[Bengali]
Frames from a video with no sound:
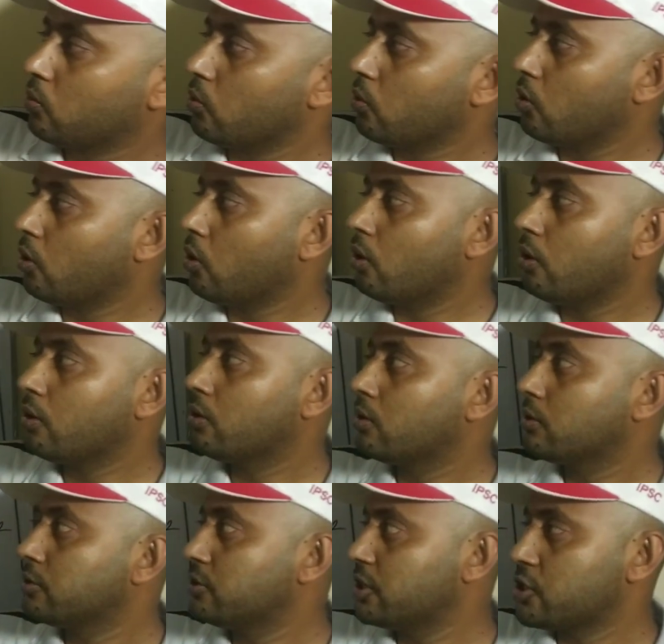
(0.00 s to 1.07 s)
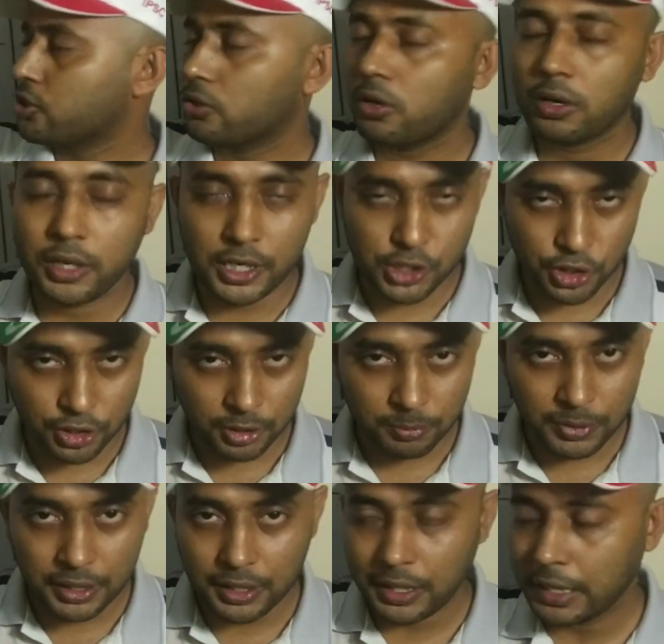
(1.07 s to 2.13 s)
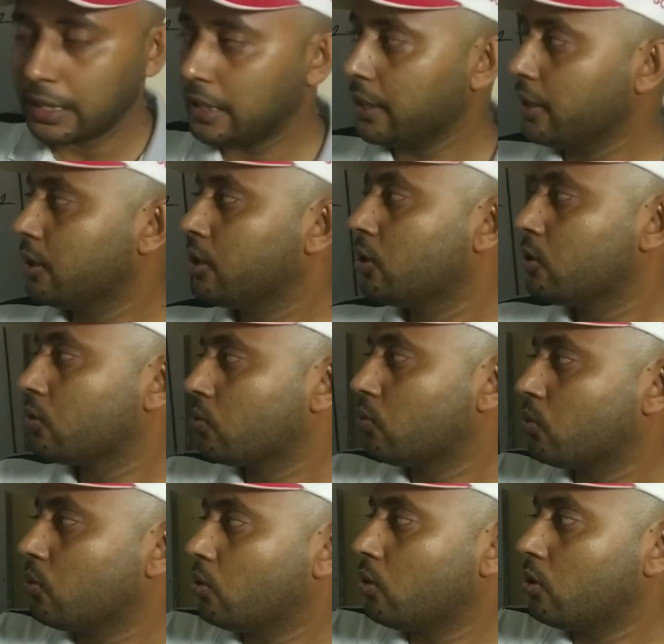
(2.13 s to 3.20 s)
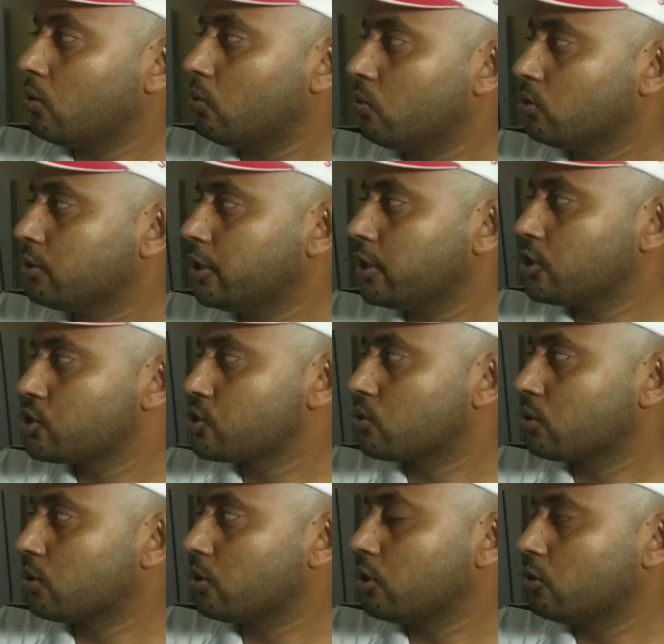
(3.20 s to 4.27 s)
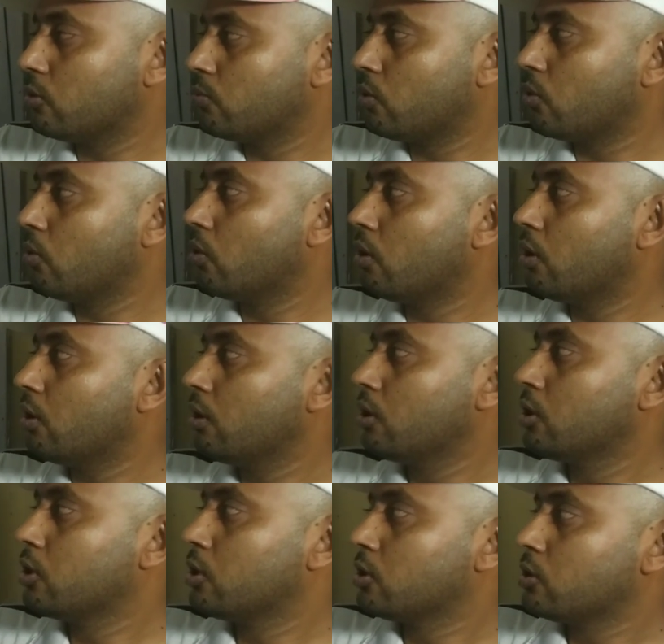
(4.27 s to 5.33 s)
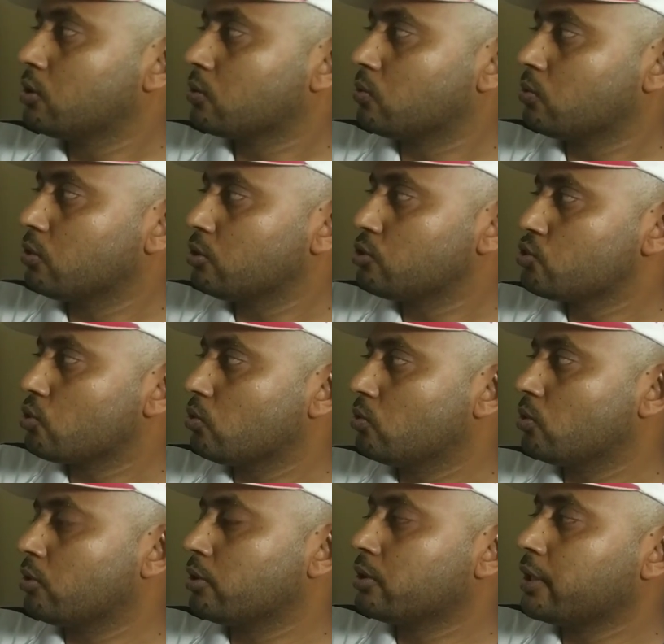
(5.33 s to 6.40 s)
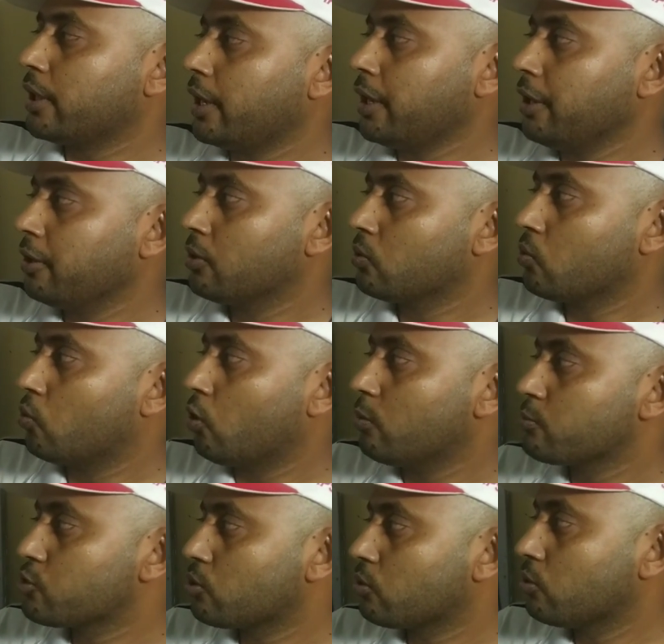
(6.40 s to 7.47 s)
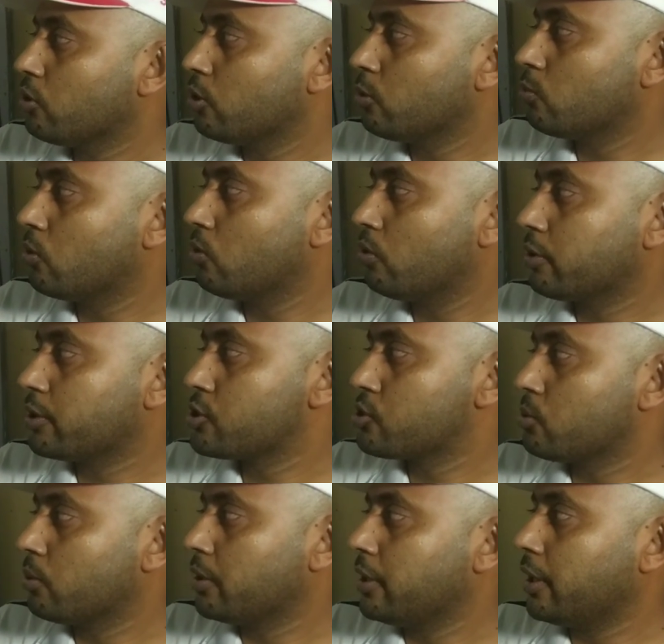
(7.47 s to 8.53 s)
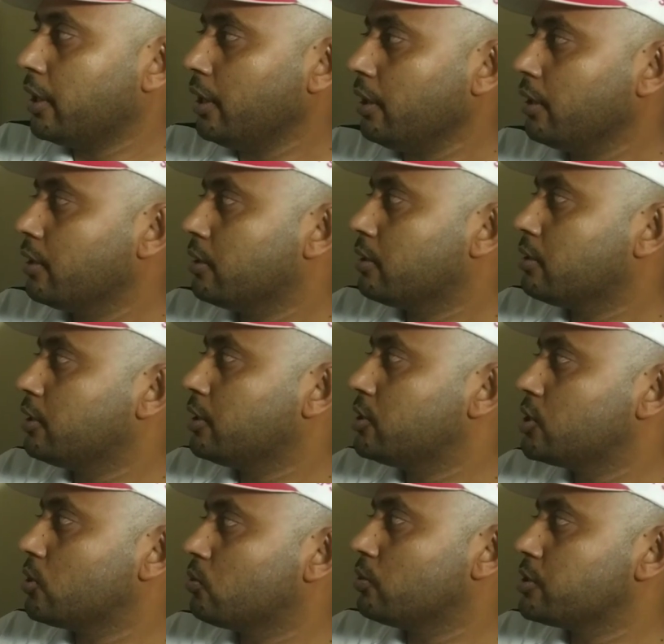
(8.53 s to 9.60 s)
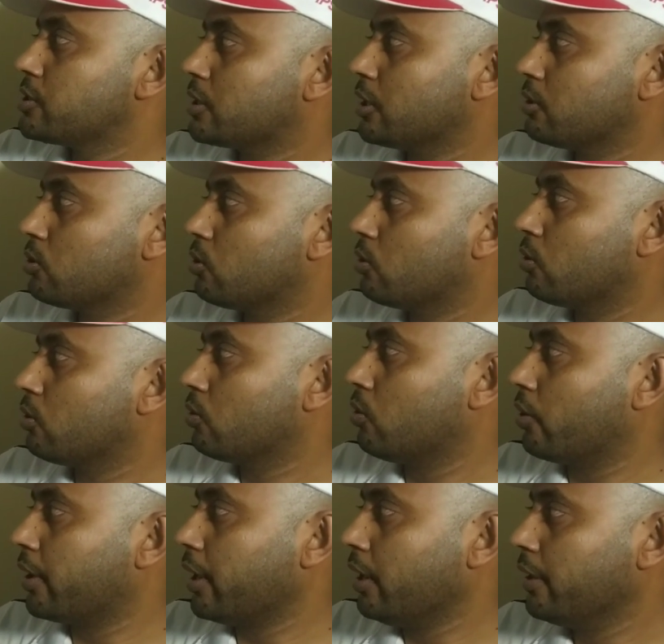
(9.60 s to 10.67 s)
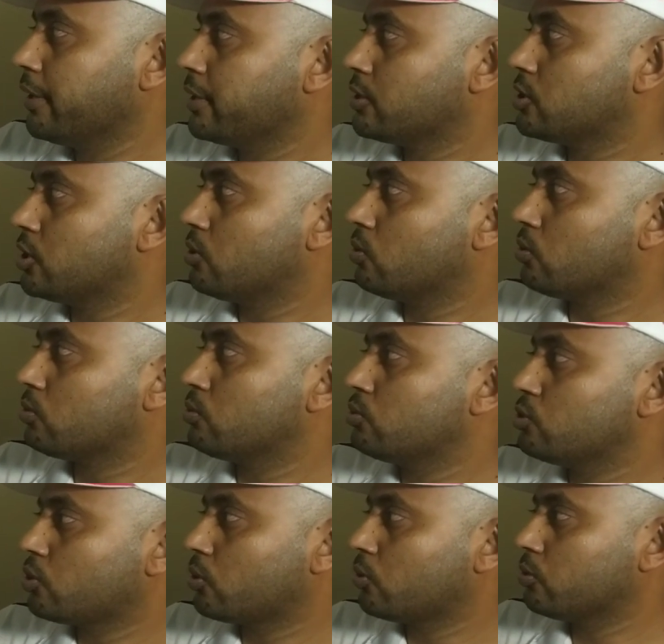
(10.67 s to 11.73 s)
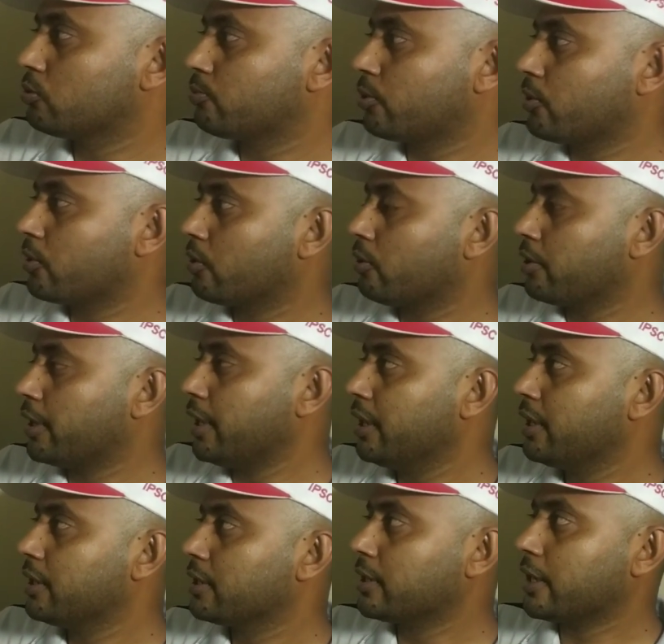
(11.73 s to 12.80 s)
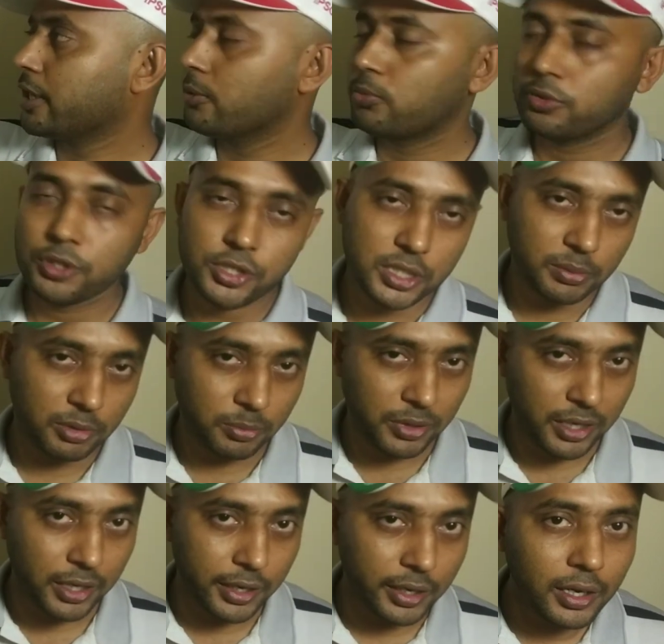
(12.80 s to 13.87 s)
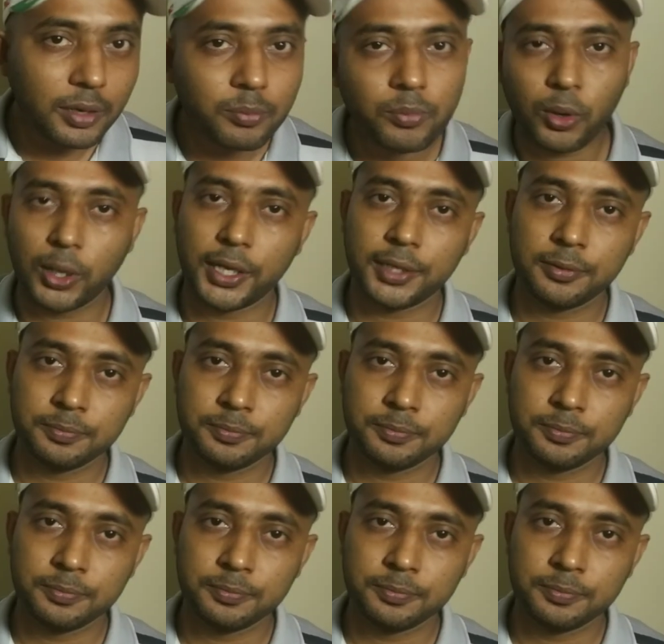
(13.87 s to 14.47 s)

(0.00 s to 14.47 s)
কোনো যে সকল রাসায়নিক বিক্রিয়ায় কোনো অধিক সক্রিয় মৌল কোনো যৌগ হতে কম সক্রিয় মৌলকে সরিয়ে নিজে ওই স্থান দখল করে যে নতুন যৌগ উৎপন্ন করে তাকে প্রতিস্থাপন বিক্রিয়া বলে